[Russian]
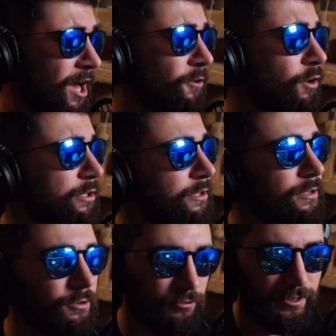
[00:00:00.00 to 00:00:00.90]
Вот,
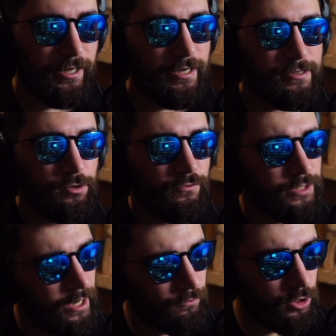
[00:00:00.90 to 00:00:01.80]
но есть, но
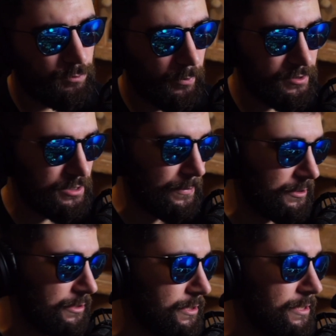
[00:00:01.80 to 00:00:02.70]
все равно с бубенцами
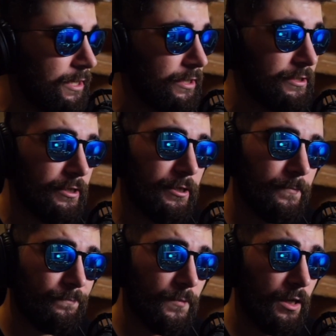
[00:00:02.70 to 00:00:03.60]
надо.
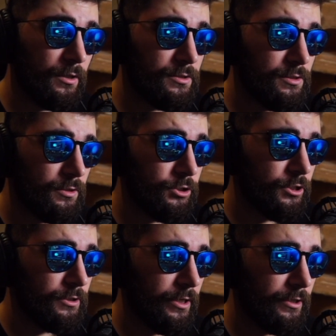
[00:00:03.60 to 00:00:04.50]
И а,
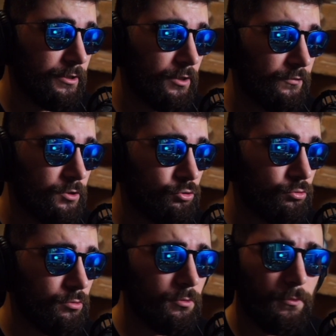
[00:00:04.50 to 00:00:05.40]
ссылочка на оригинал
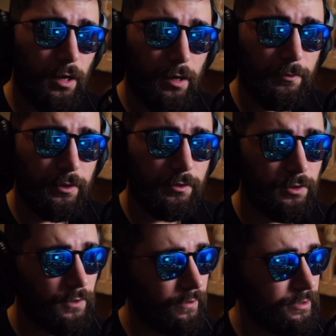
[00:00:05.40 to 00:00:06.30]
внизу, а мы давайте